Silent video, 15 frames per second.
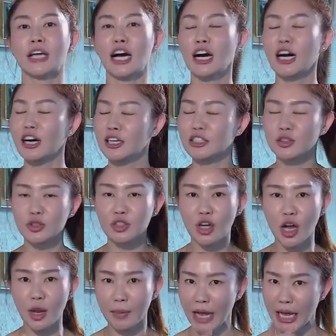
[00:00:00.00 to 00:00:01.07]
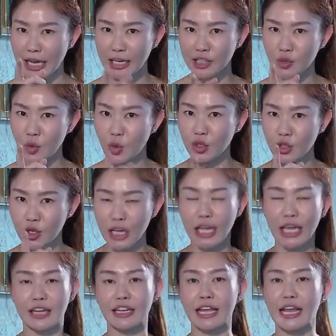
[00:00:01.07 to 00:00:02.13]
เออสุดยอดมากอันนี้ทุกคนต้อง
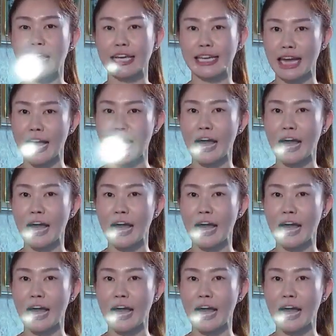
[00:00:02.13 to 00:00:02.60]
เห็นในรายกา